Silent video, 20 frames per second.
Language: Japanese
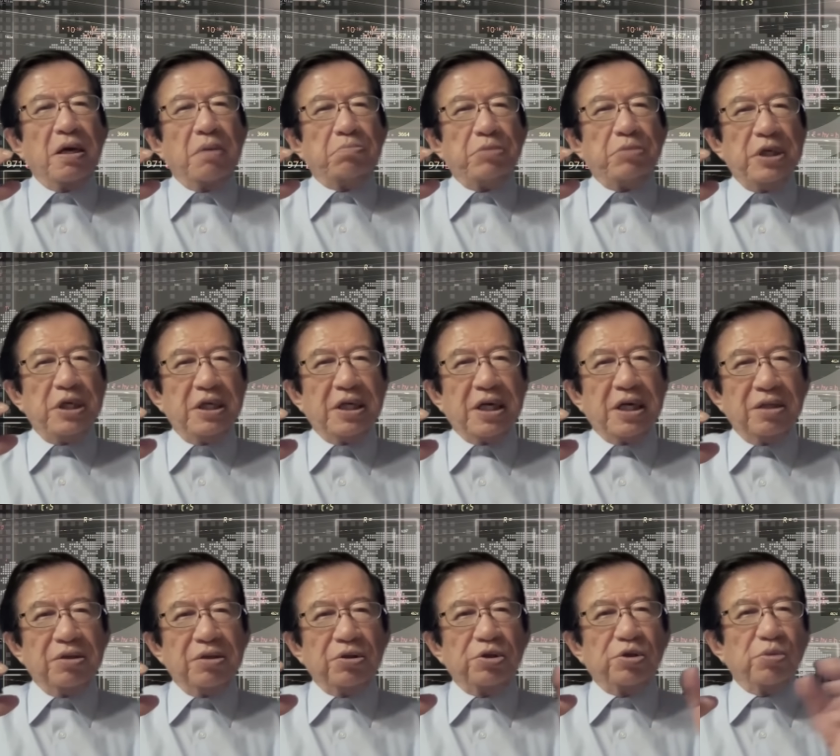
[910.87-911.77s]
民
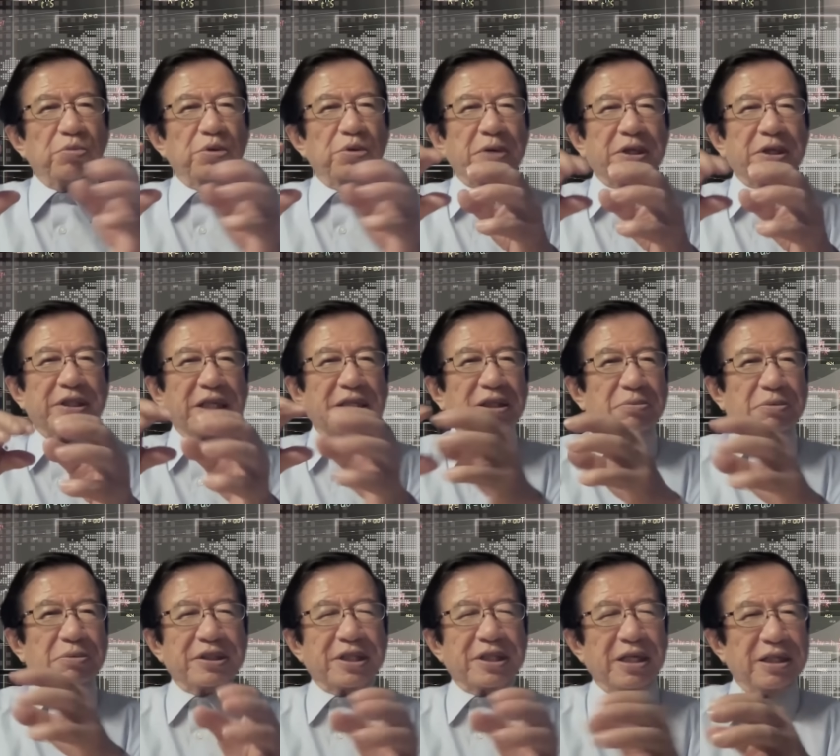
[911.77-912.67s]
間の人も混ざって
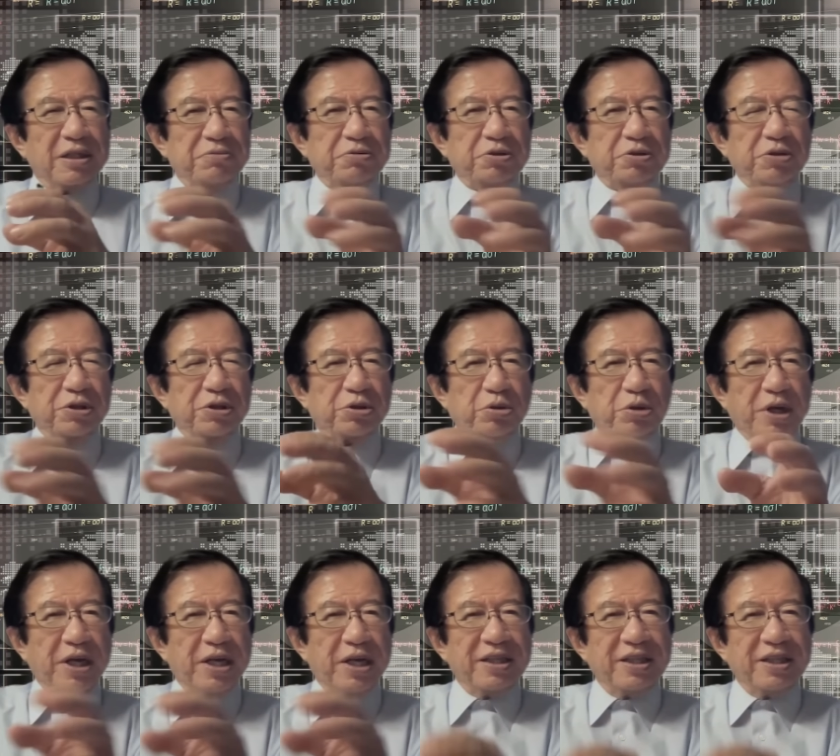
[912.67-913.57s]
ますからね、普通はそこ
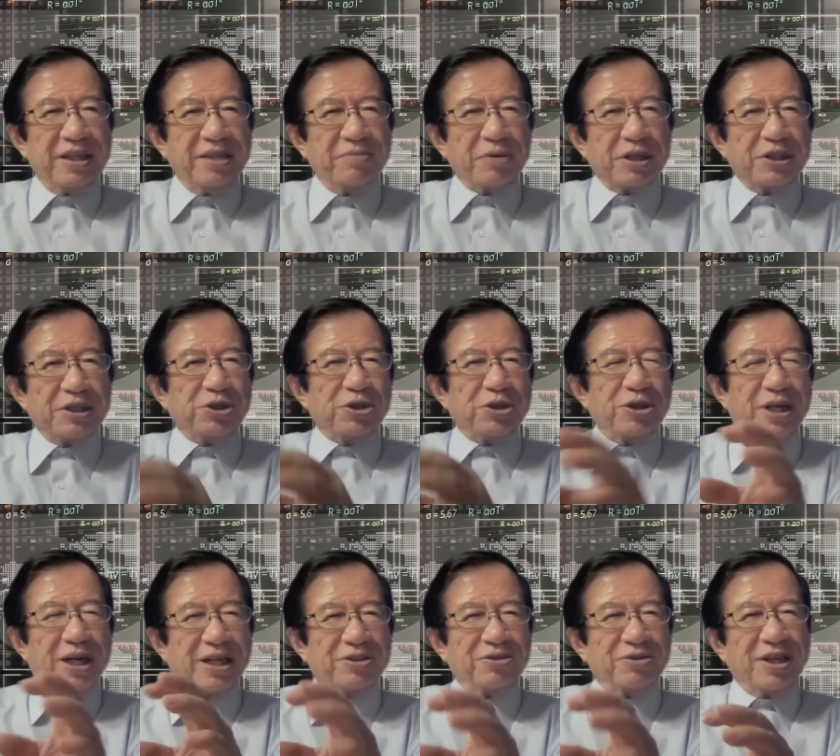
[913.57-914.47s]
ら辺に、街の
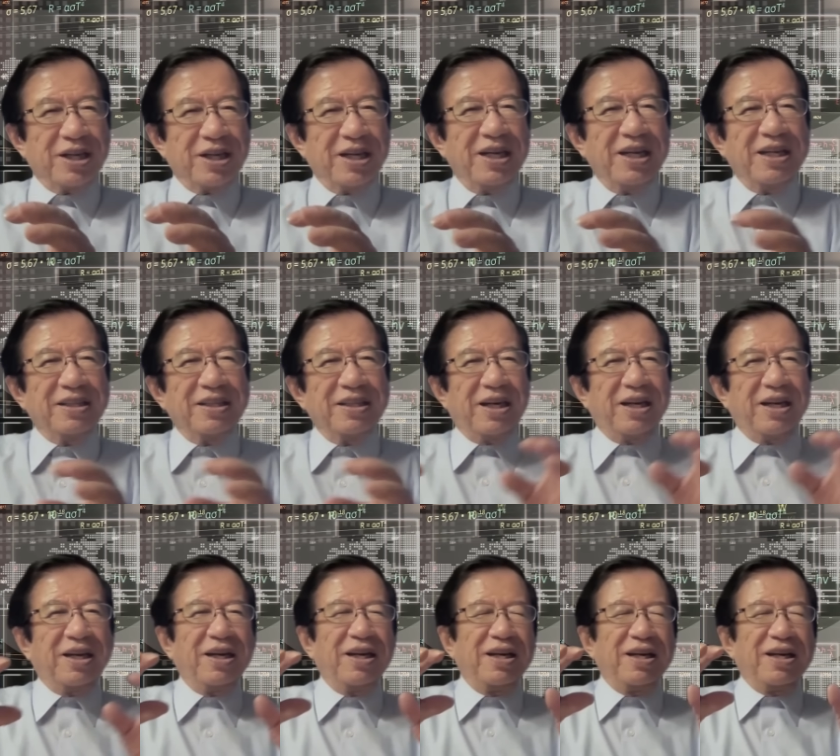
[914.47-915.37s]
中とか。だか
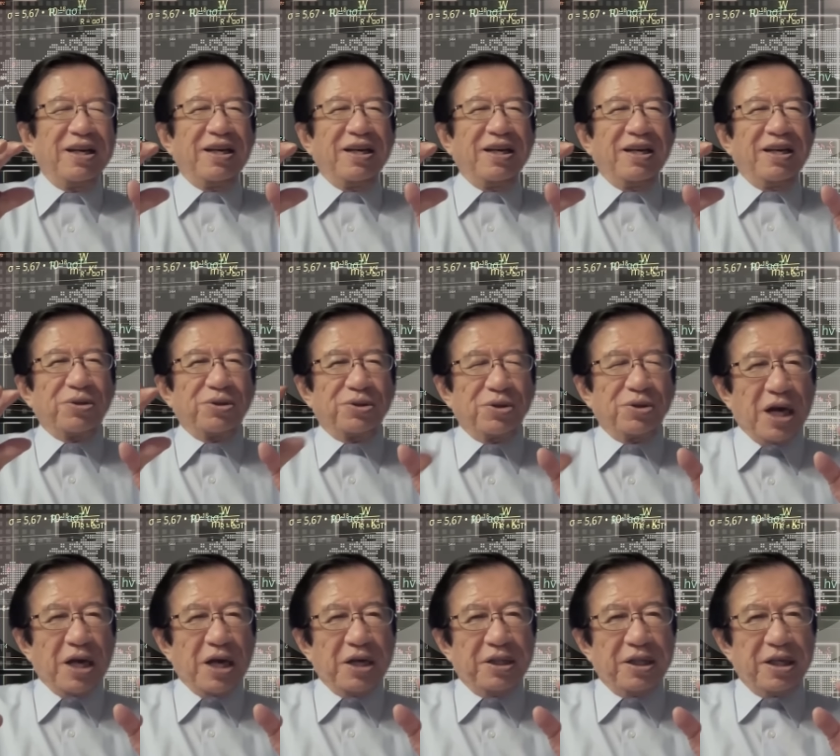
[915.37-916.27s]
ら、その
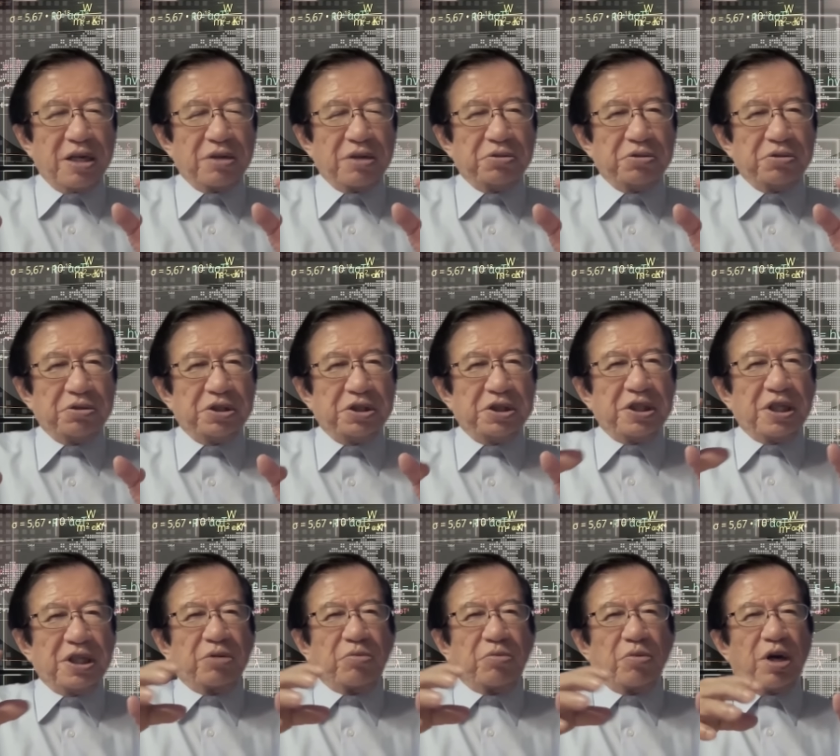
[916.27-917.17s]
相手が軍人
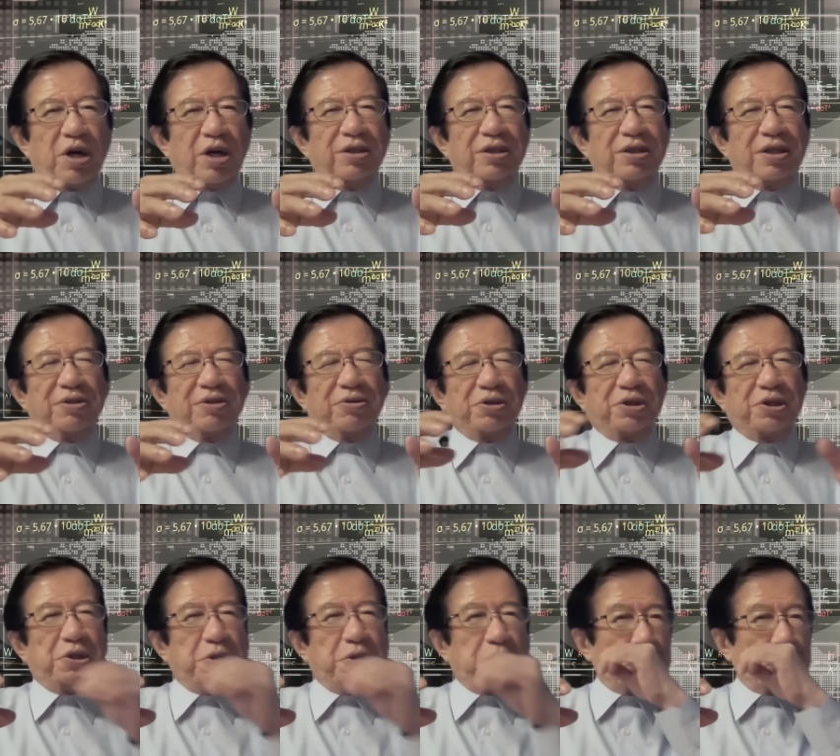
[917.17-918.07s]
だって分かんないと、き
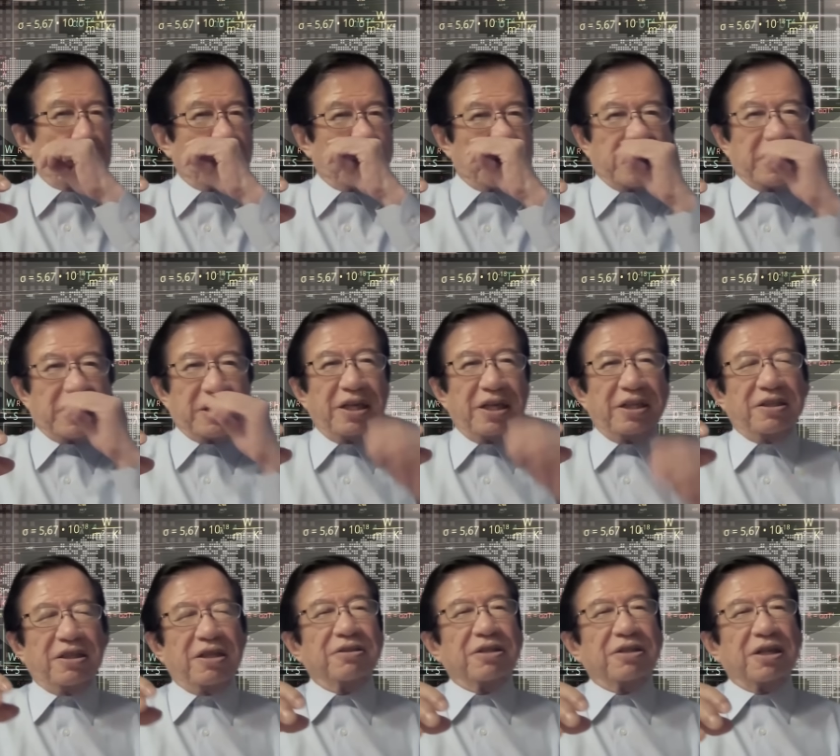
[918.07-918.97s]
ちっとした戦い
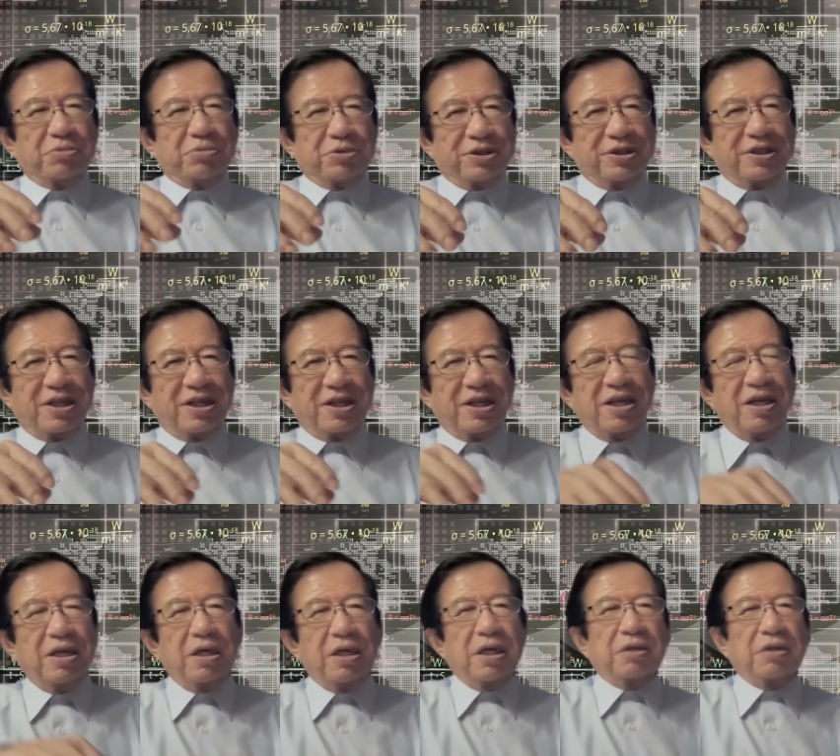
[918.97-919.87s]
にならないもんですから。
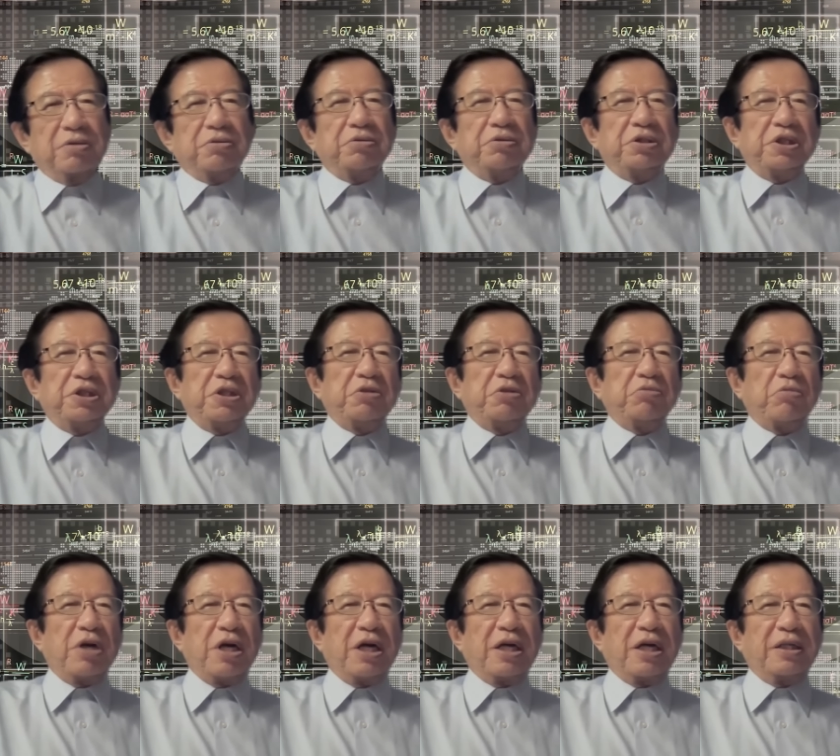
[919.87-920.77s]
軍人
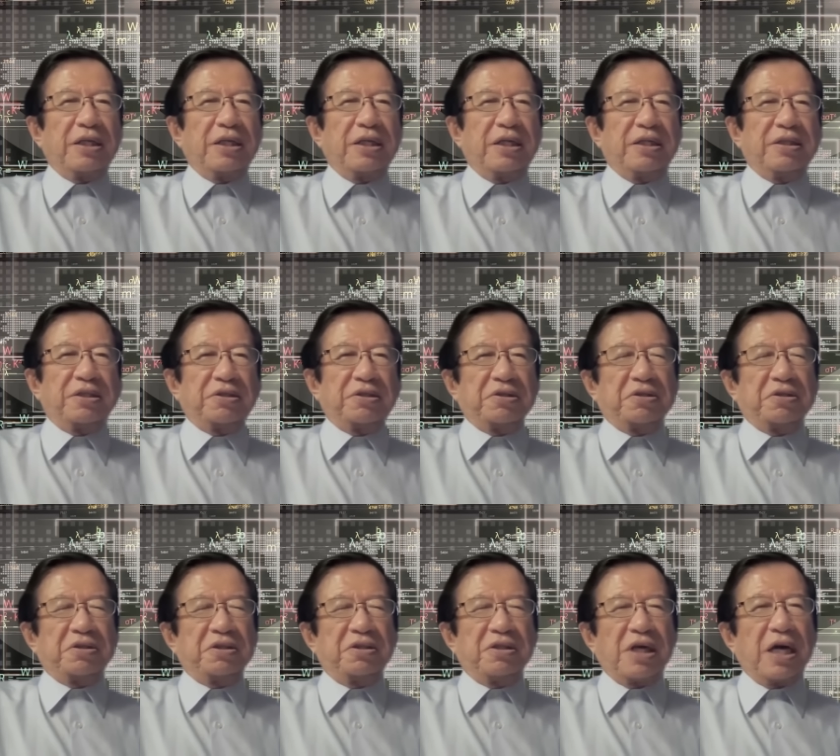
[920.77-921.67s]
は必ず
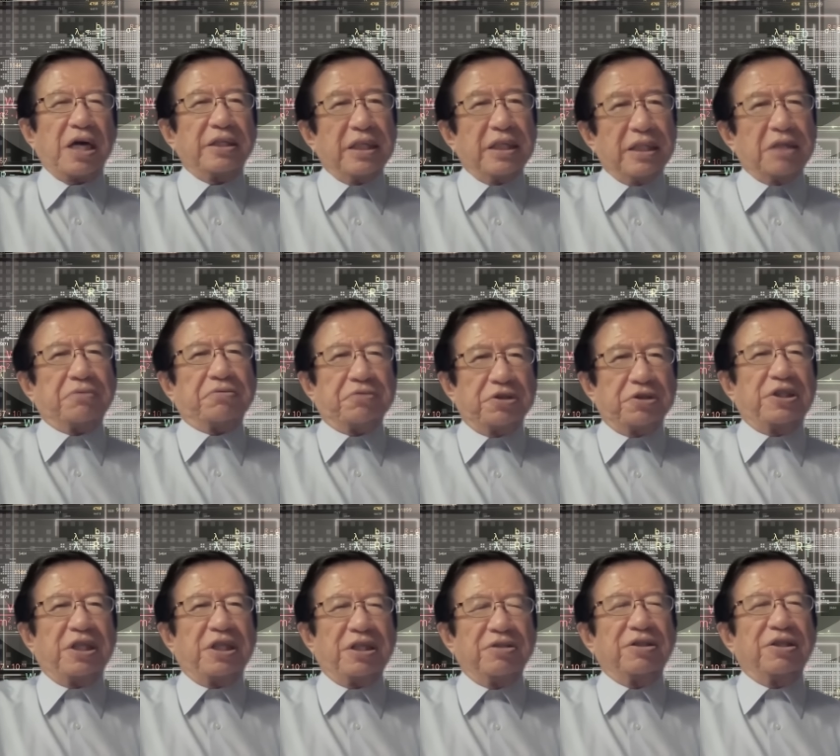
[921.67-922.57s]
派手な服
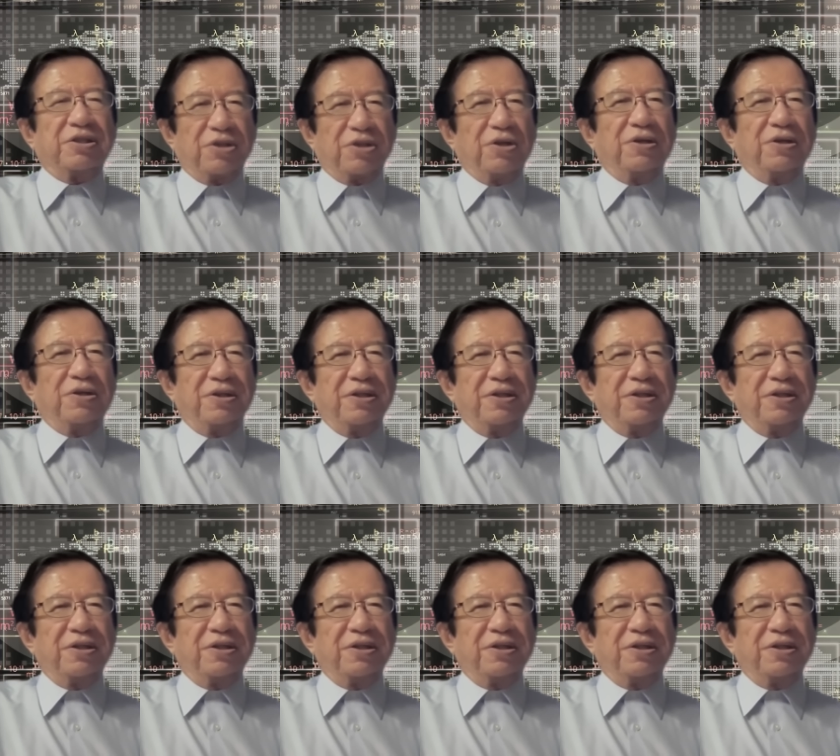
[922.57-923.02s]
してるんですよ。